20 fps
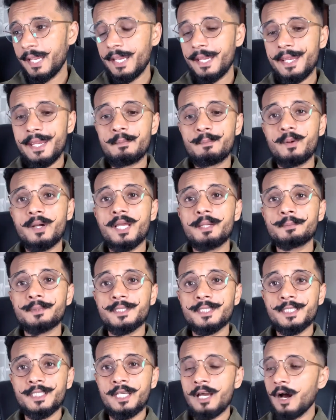है एफ
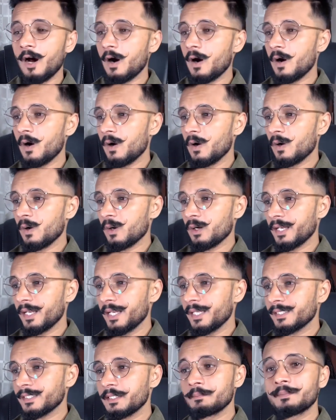और
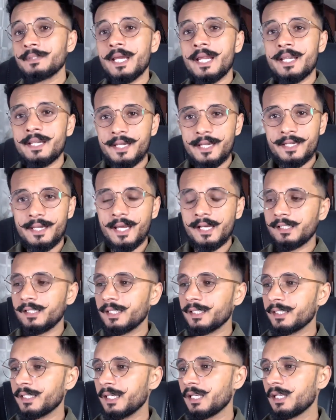सी डेटा के
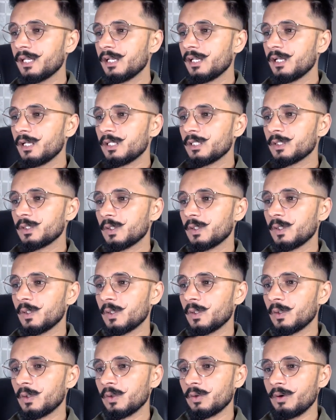लेके तो
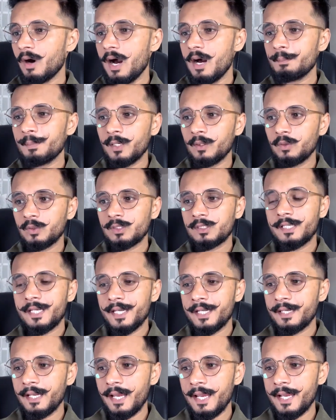वहाँ पे कुछ
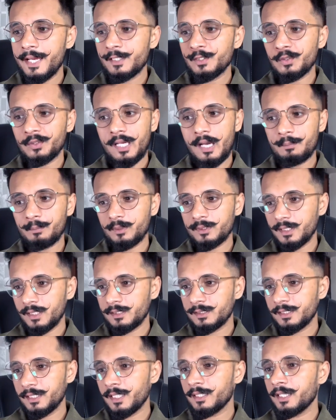डेटा है जो कि आपको
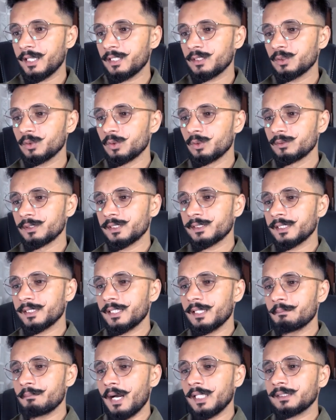साथ शेयर कर दूँ जैसे
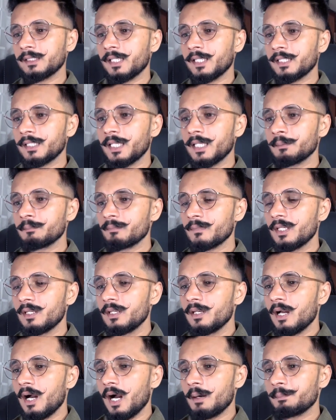कि हम बात करेंगे
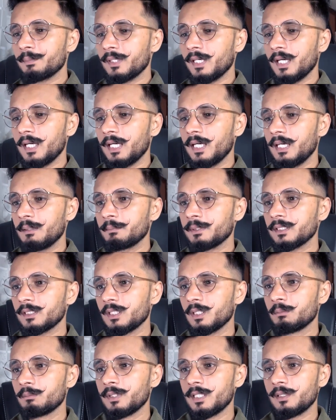आपका
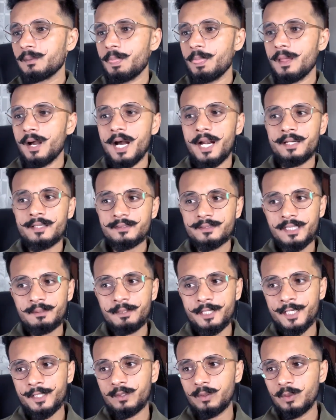मतलब 8
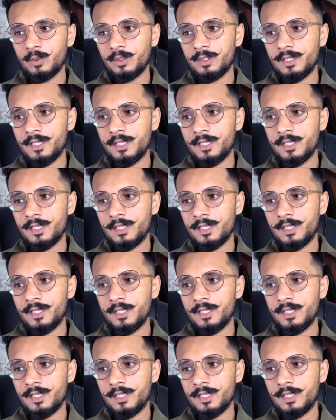जनवरी को